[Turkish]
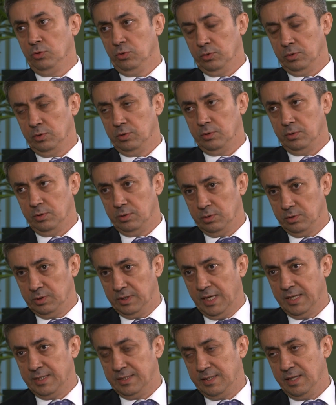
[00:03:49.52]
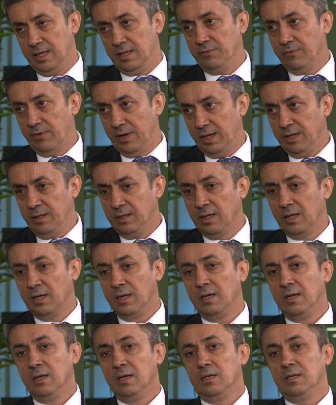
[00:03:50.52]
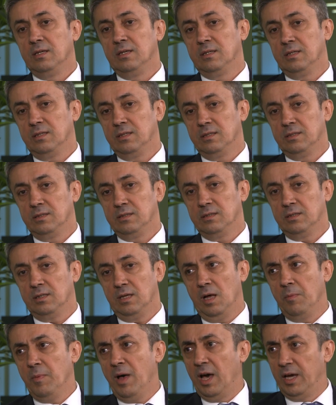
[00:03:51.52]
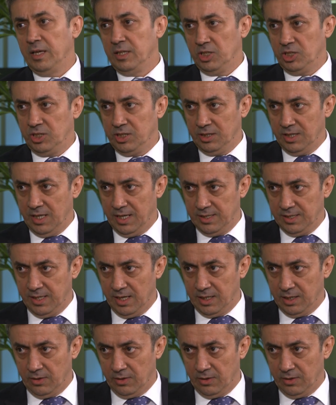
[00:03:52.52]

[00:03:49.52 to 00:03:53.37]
e, dersler var. Hı hı. E, ama ayrıştığı dersler